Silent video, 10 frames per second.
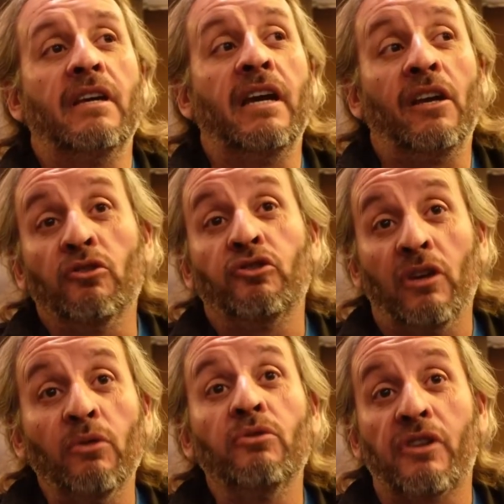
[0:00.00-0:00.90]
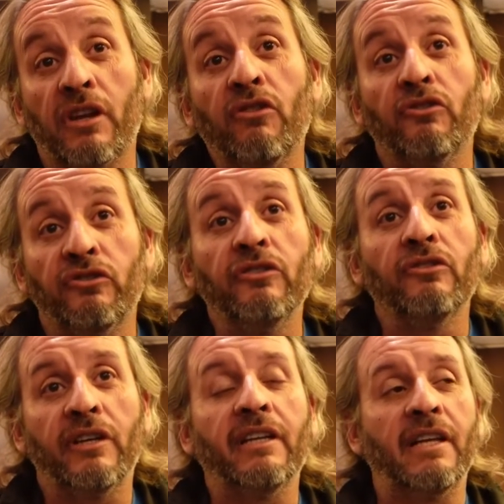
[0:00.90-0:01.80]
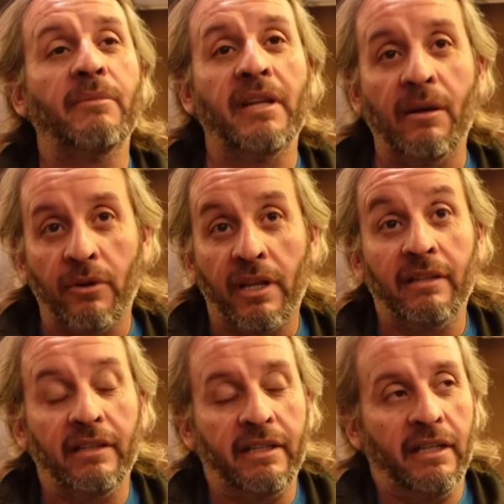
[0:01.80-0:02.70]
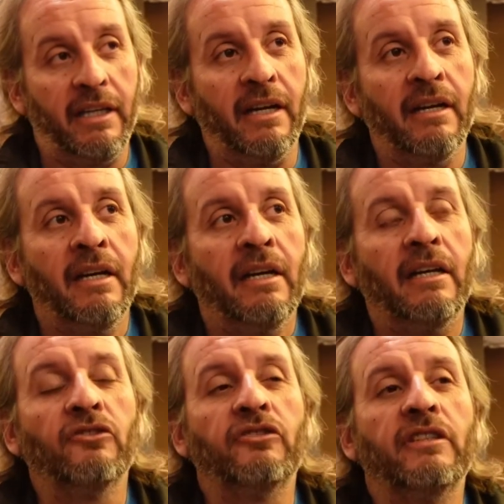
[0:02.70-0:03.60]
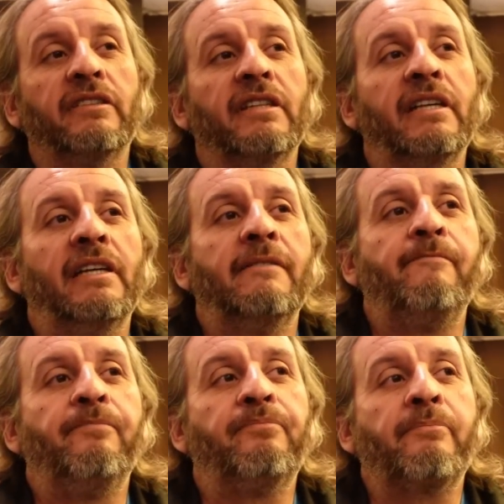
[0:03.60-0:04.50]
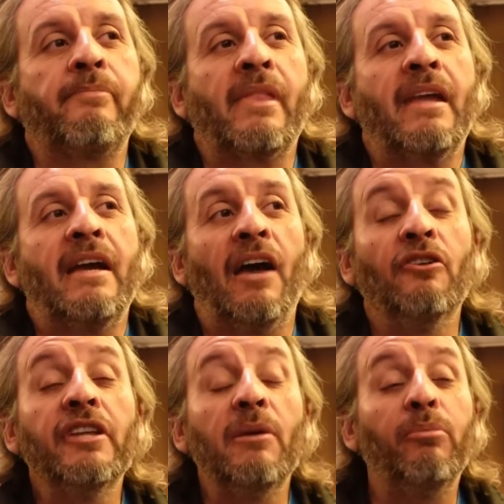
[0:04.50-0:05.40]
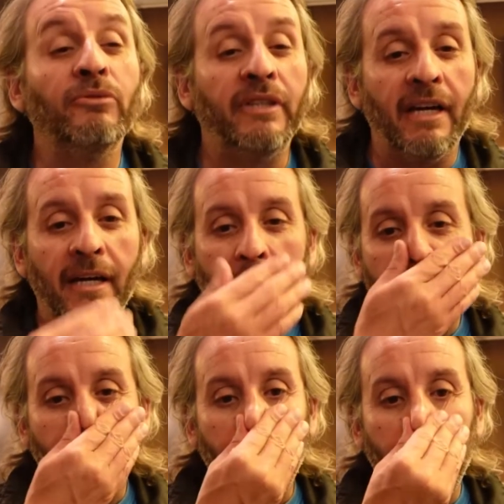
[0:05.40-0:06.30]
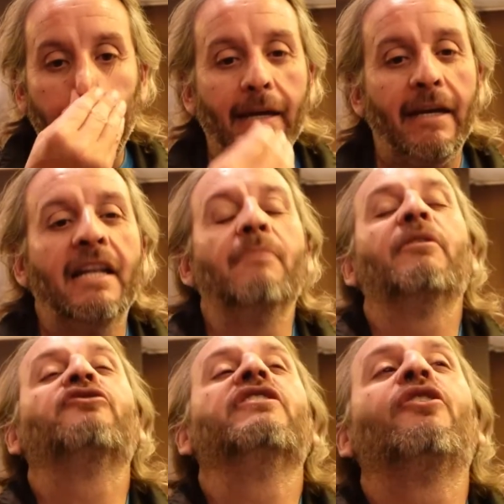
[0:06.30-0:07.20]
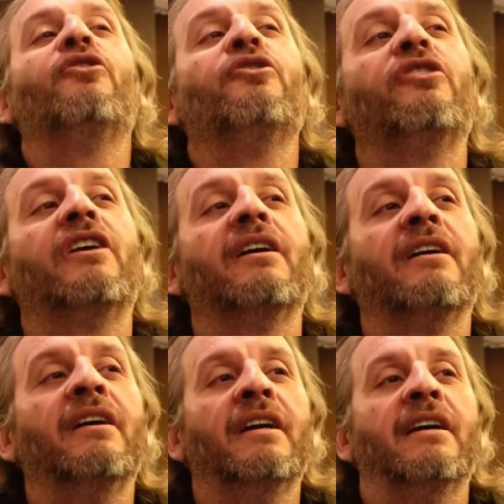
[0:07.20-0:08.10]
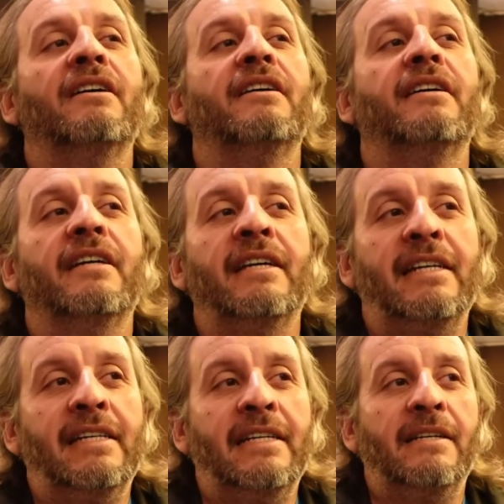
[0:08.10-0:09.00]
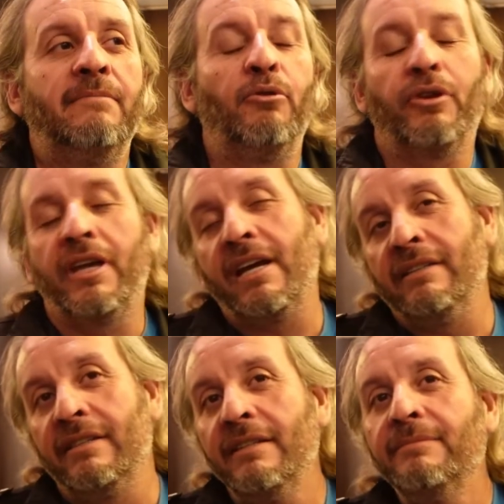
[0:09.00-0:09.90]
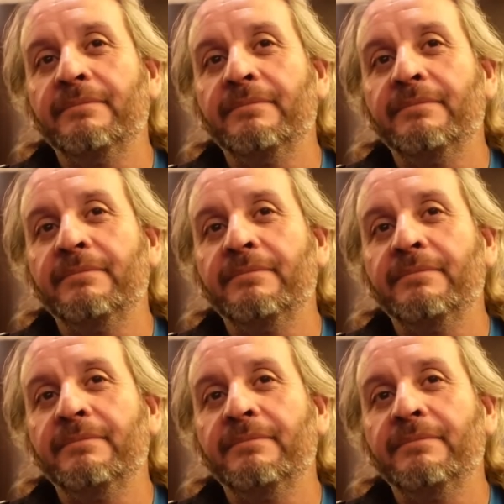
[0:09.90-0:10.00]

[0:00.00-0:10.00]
e incluso algunos reconocidos que también abordan esta técnica. Entonces, em, ¿a dónde apunta? A que la persona conozca eh, por qué canta,